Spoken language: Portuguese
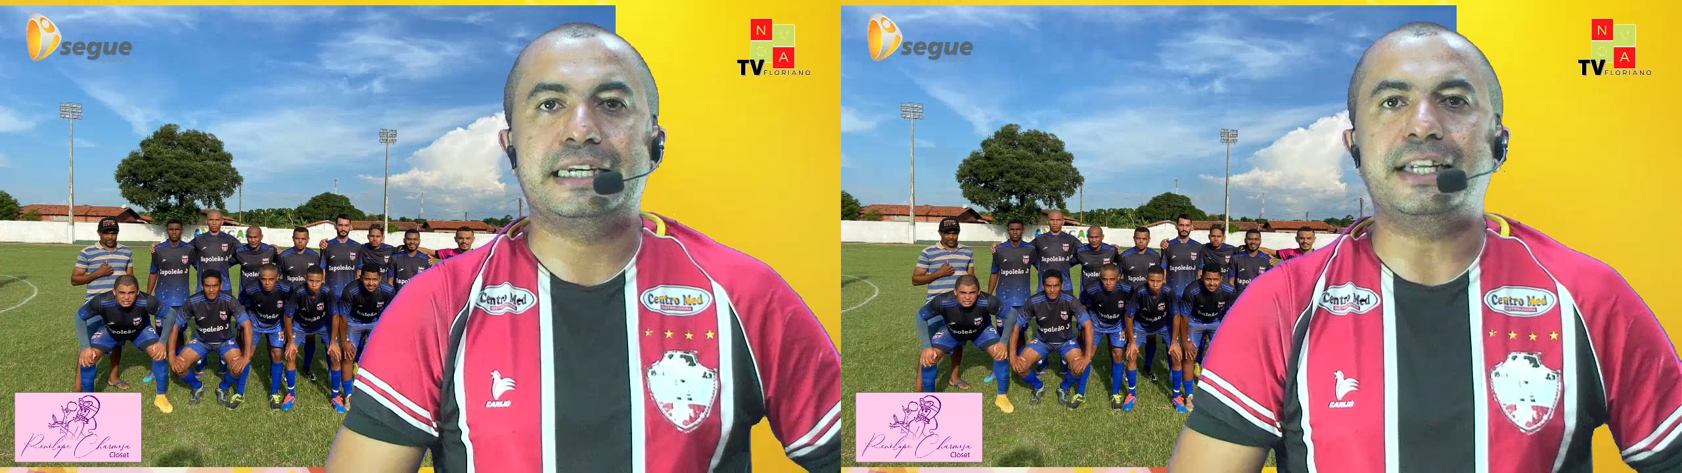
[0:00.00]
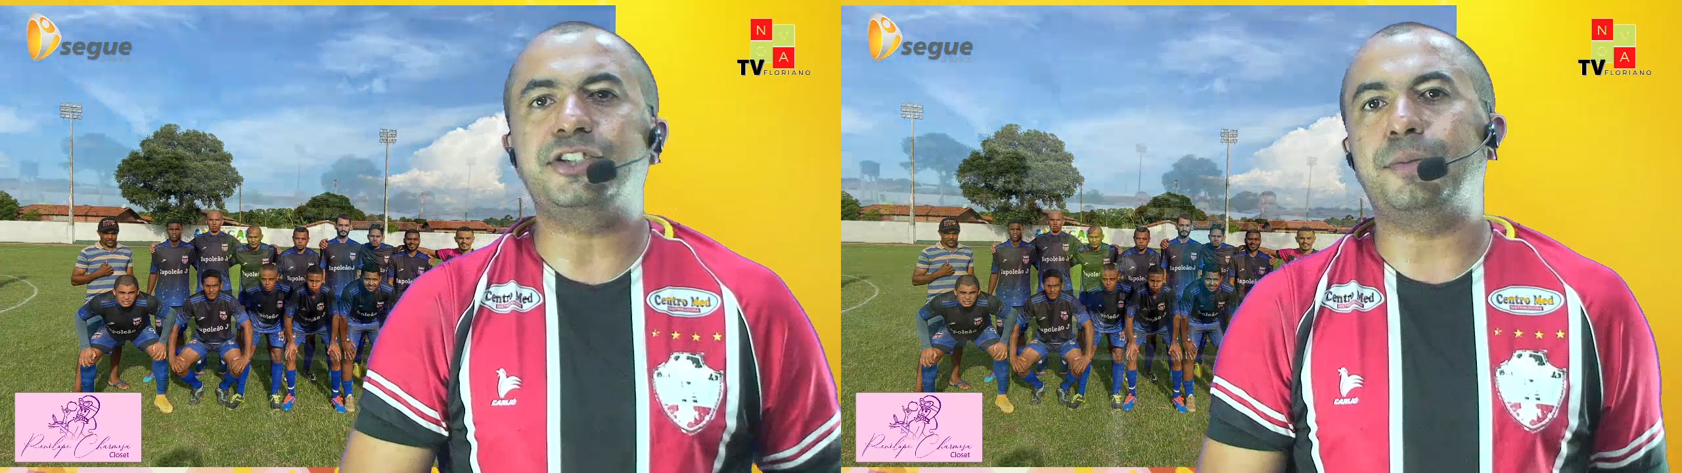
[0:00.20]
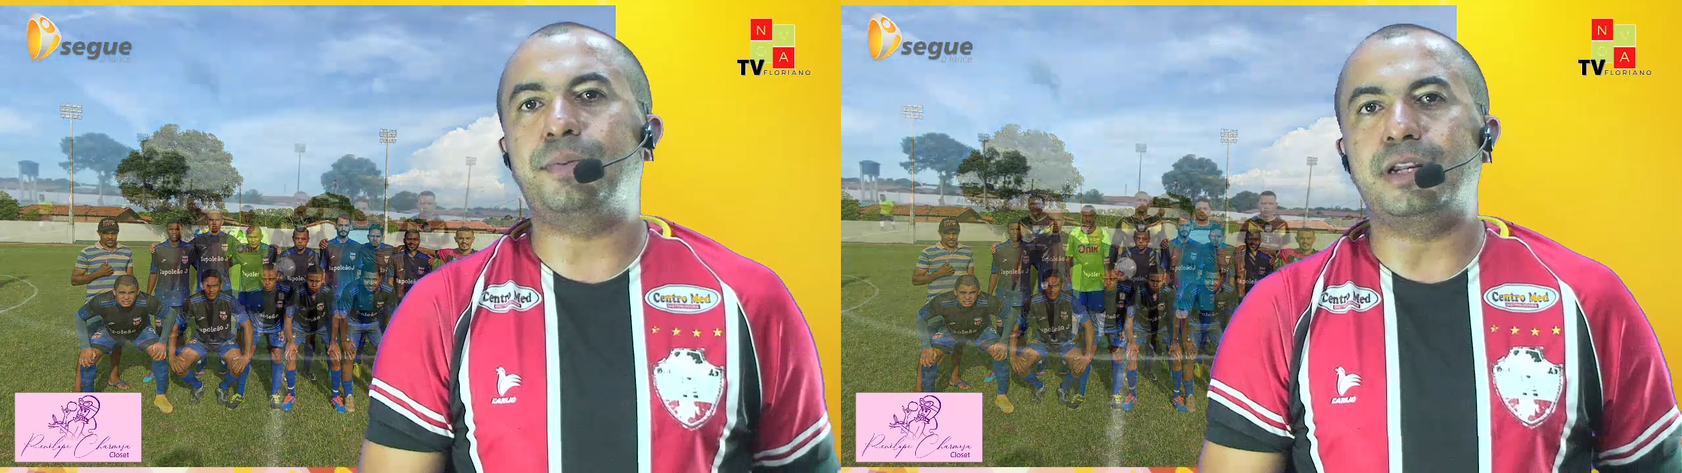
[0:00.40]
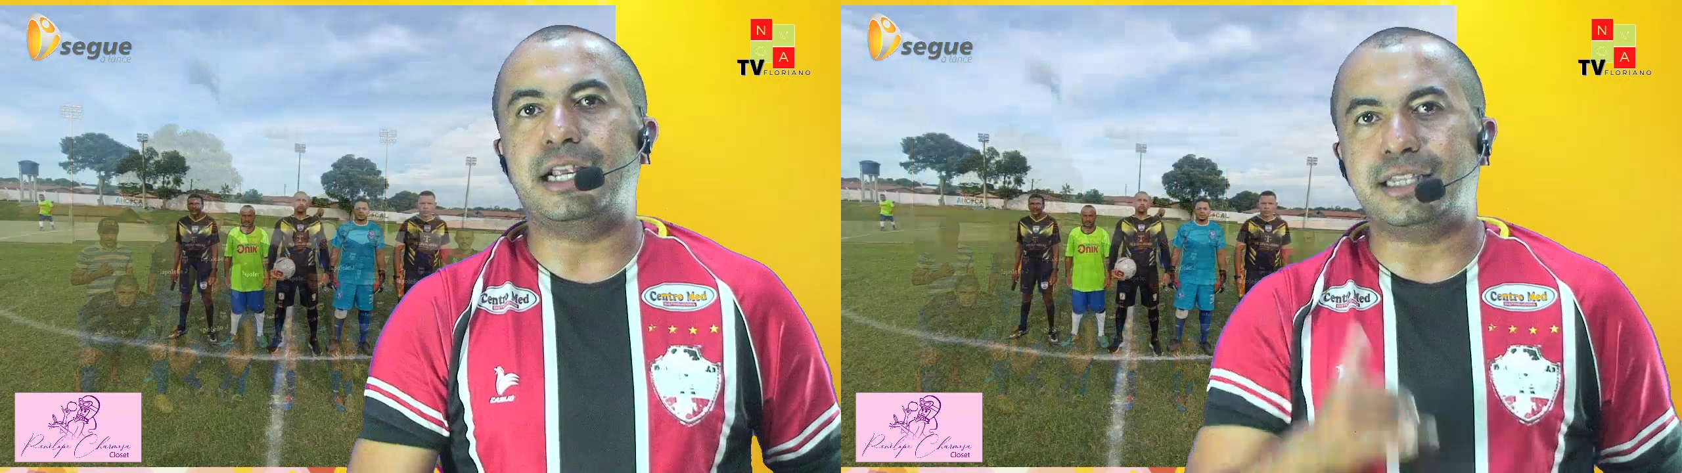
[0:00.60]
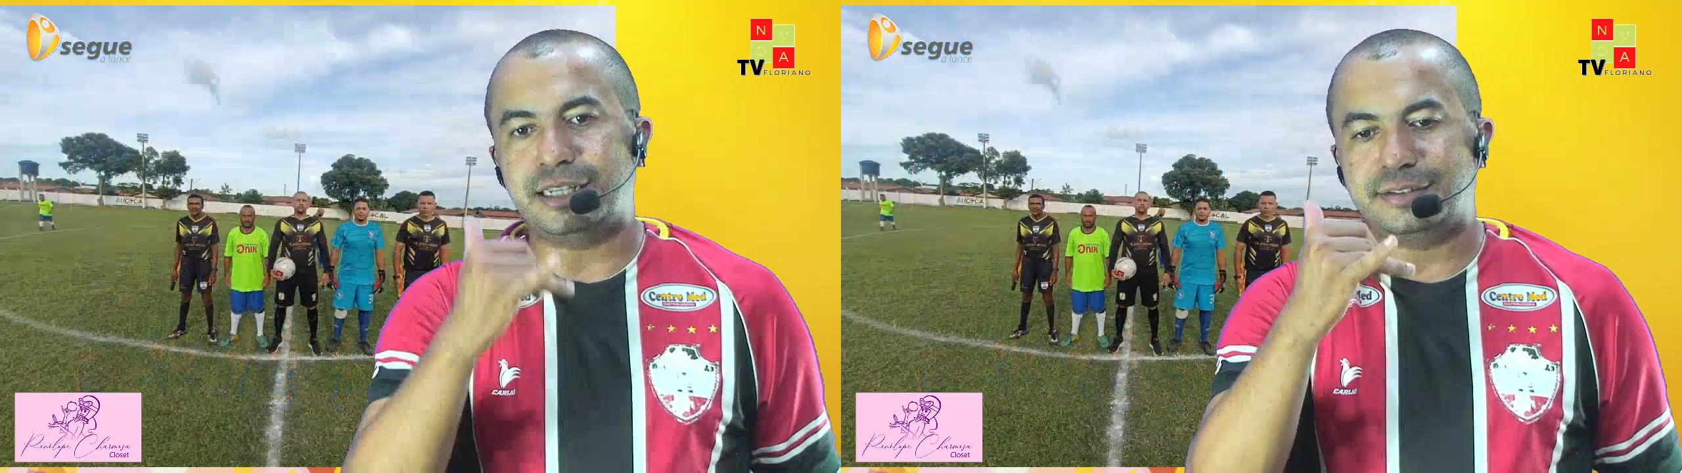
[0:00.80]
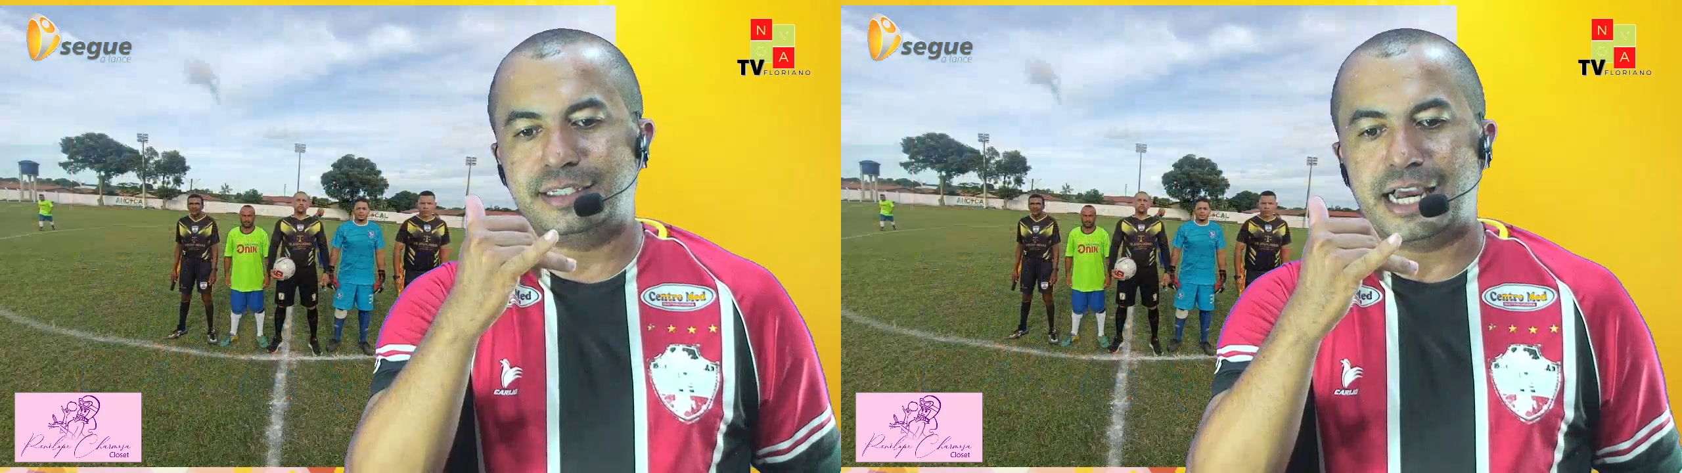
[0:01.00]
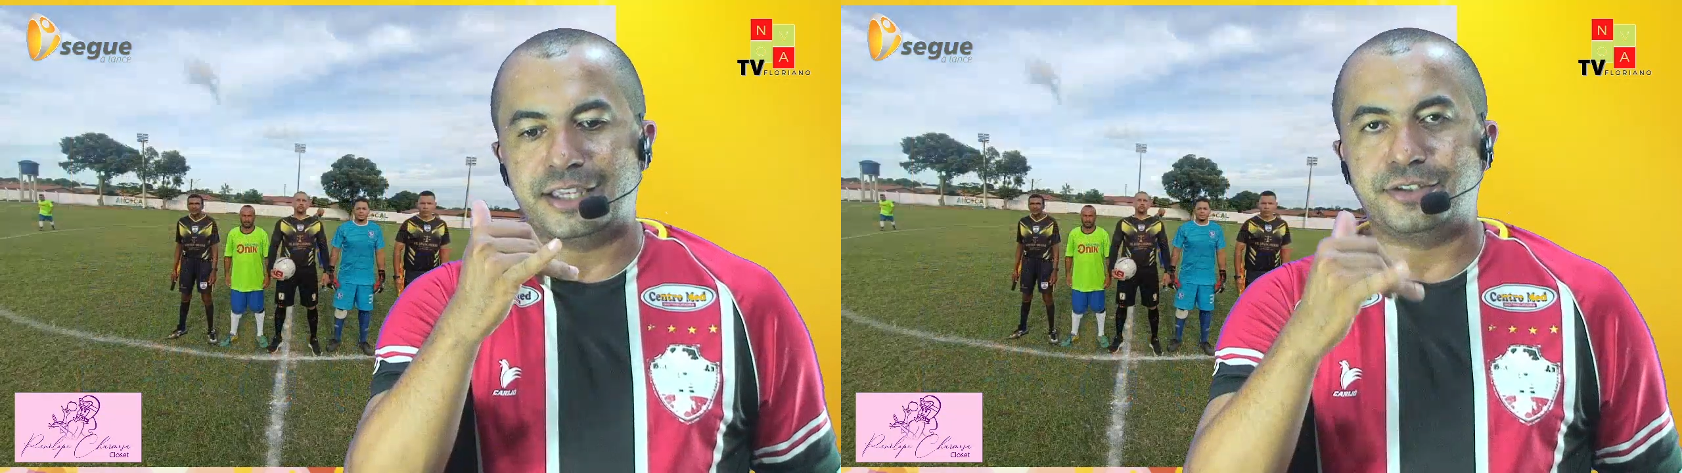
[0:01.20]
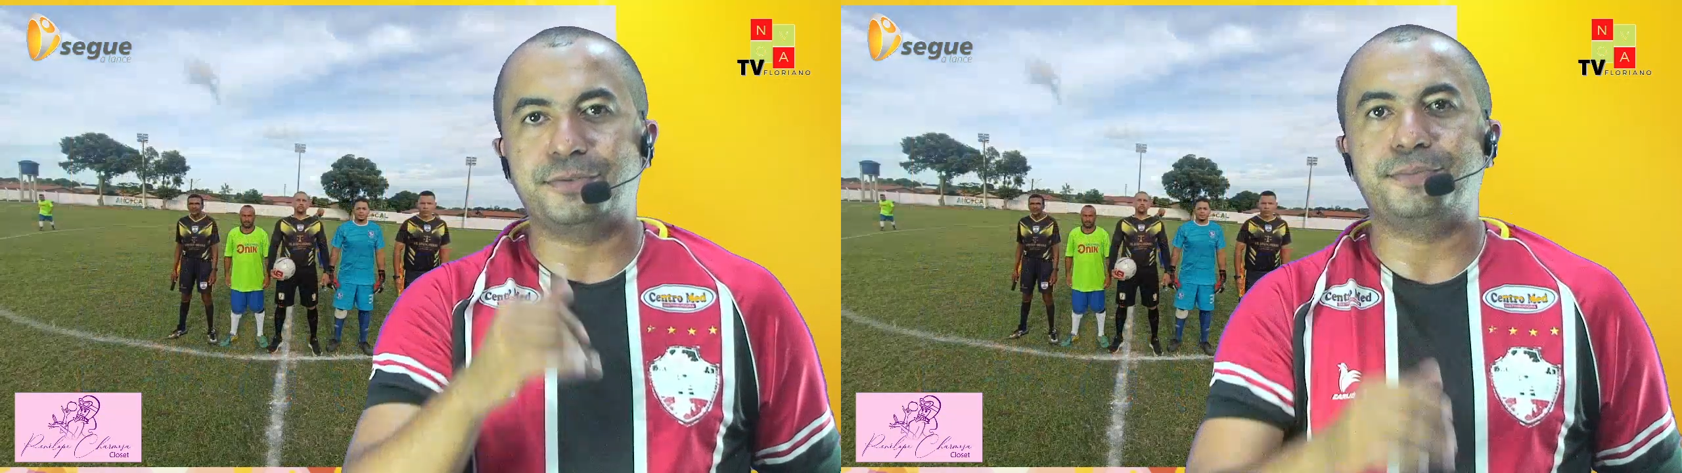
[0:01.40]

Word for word: grande campeonato aí na cidade.